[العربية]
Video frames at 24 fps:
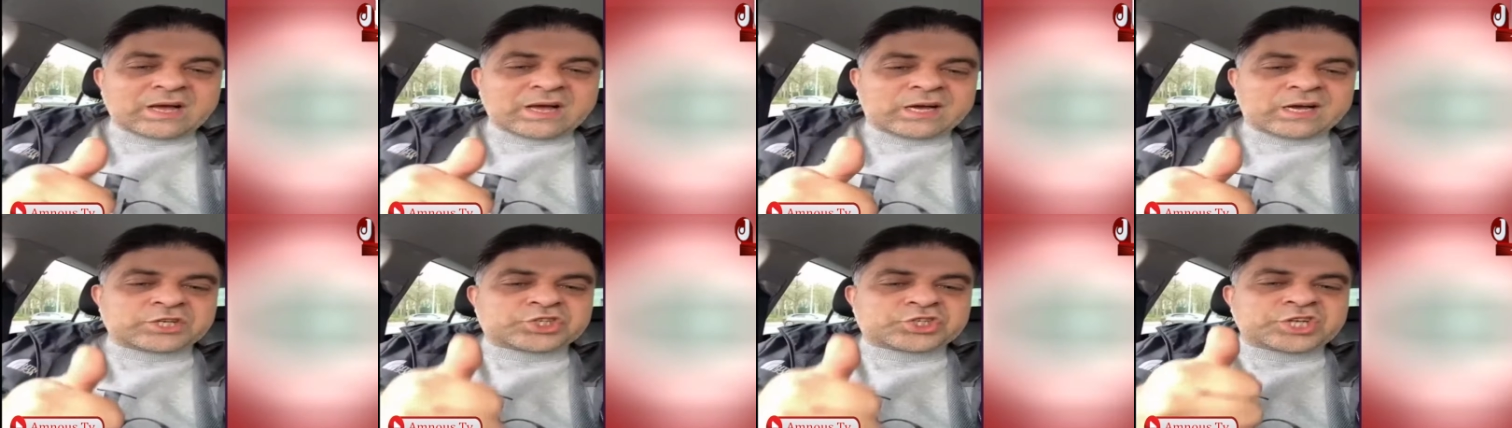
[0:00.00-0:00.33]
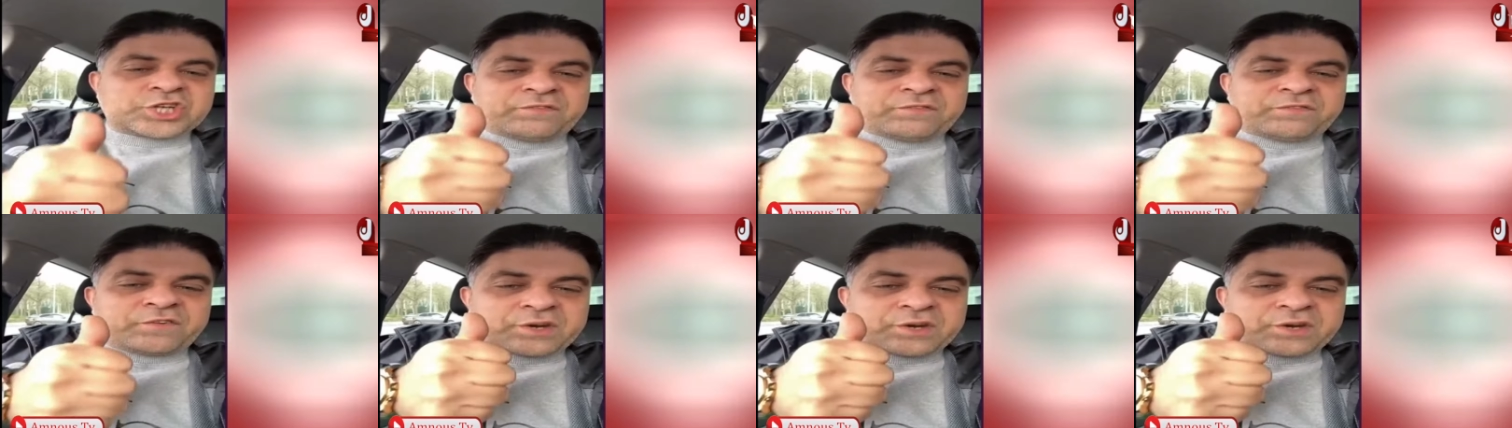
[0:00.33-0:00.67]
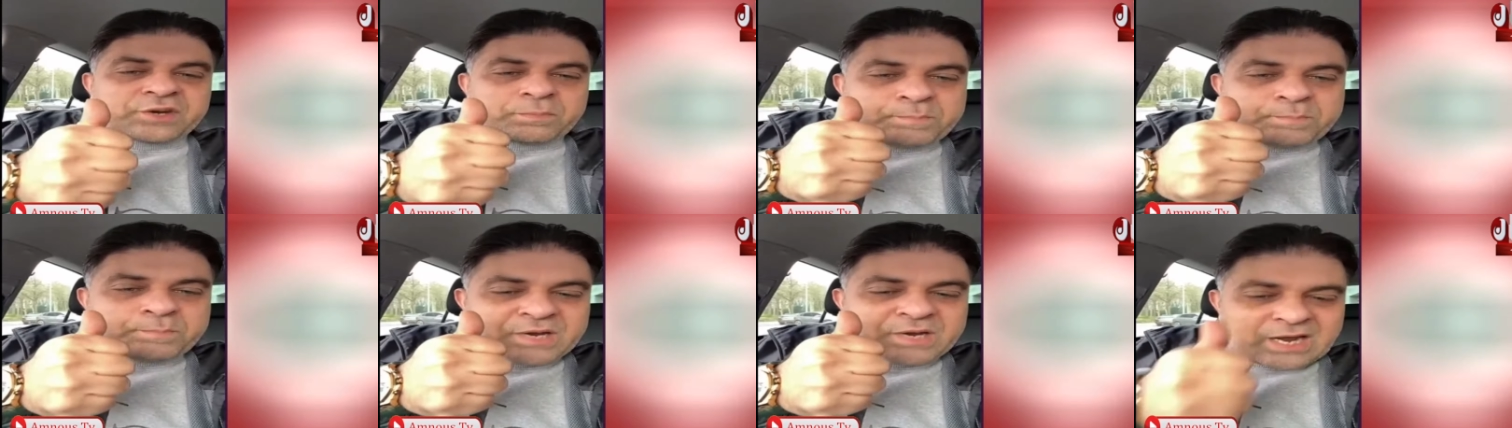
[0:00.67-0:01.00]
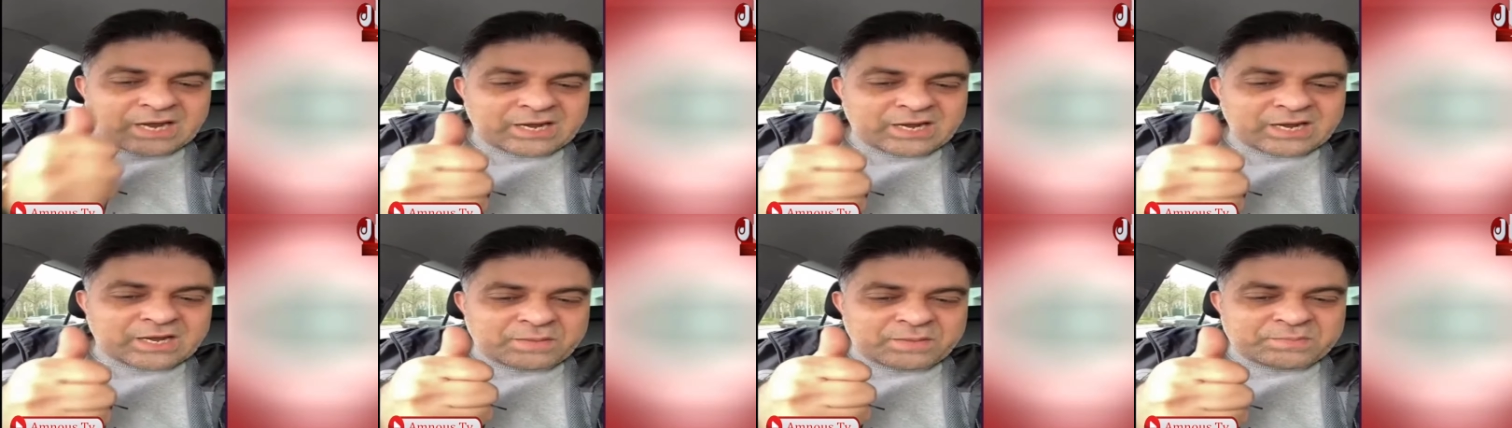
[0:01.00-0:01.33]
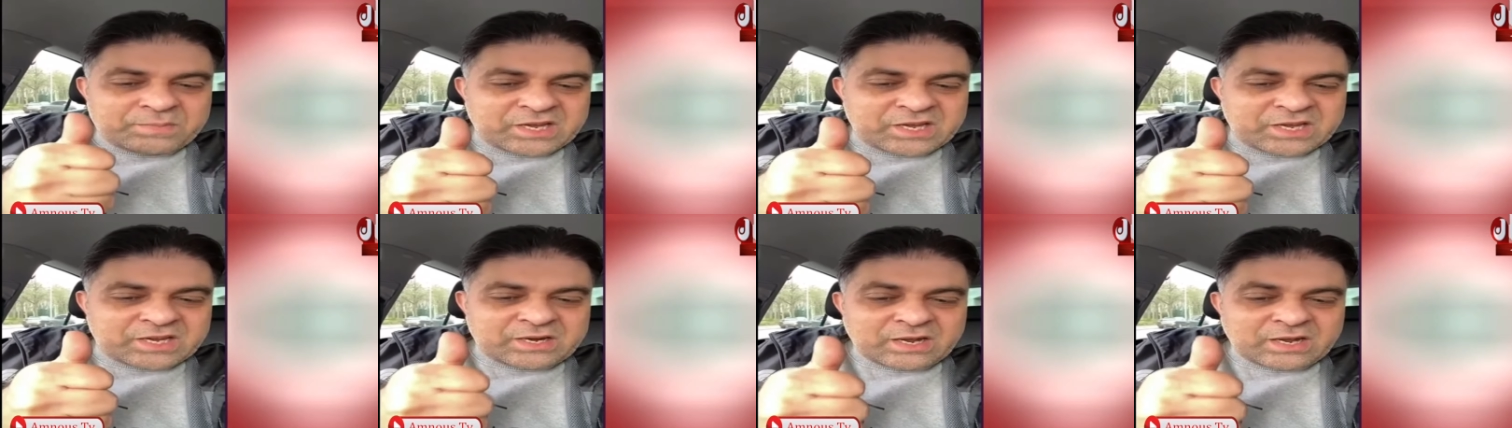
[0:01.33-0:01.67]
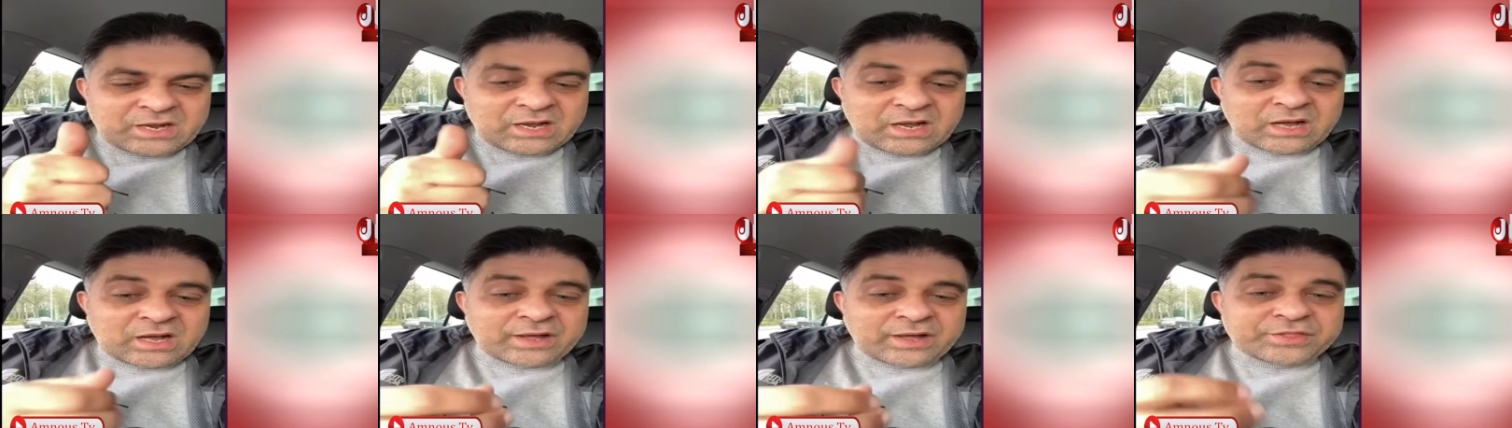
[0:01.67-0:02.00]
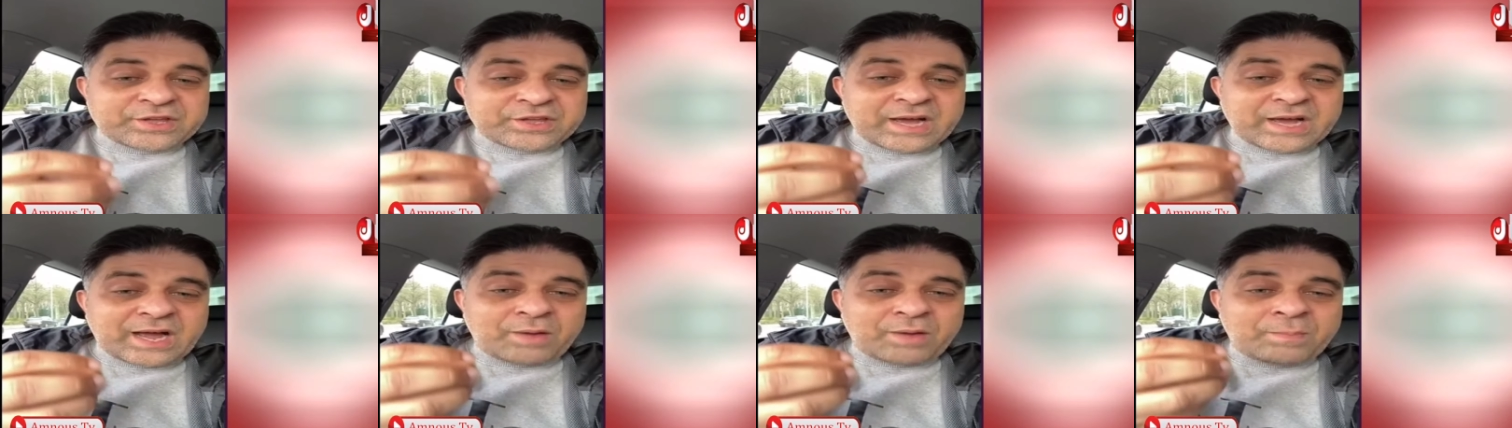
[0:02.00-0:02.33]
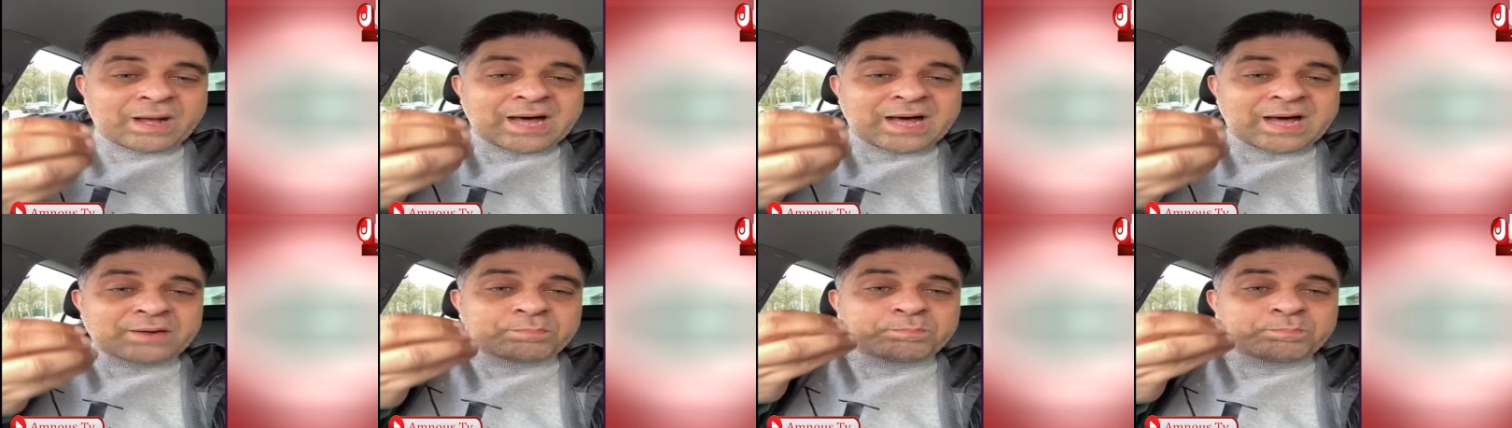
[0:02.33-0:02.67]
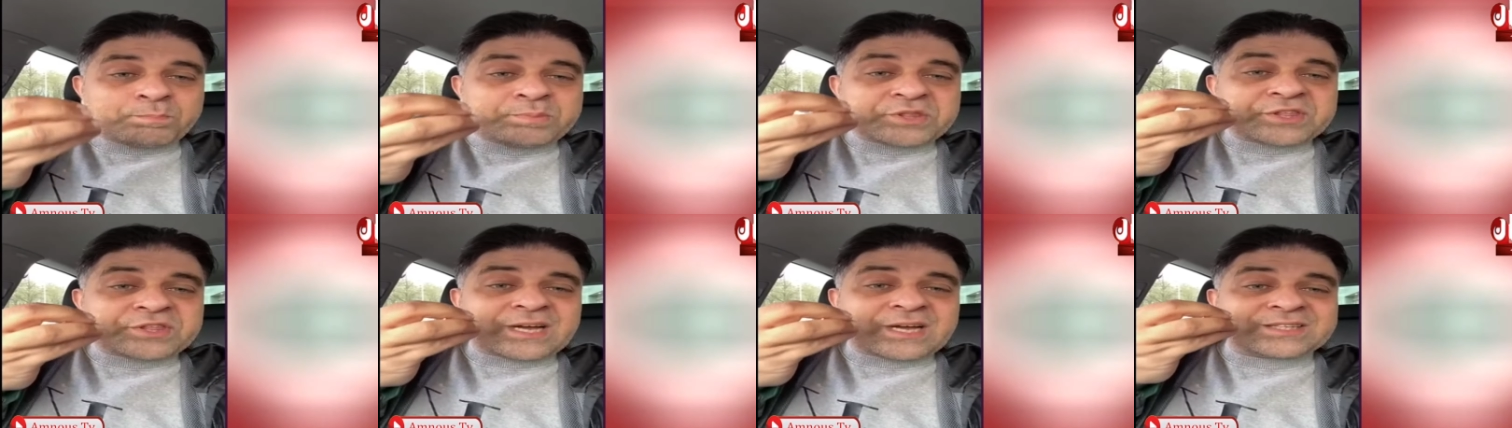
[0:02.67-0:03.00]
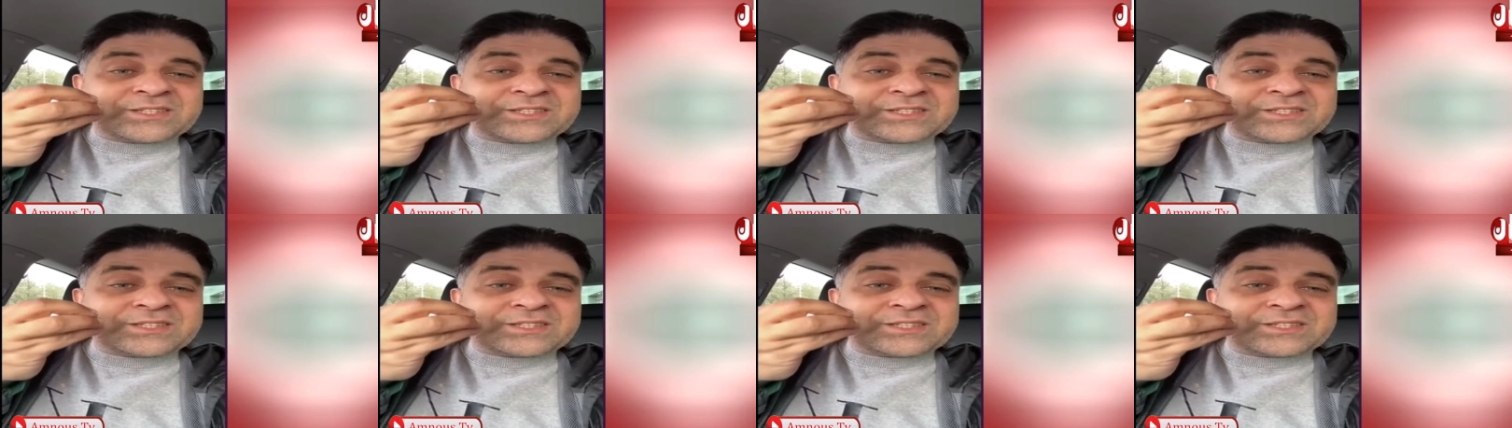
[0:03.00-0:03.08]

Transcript: اش يحفظ ربي العالمين اش يحفظ ربي امين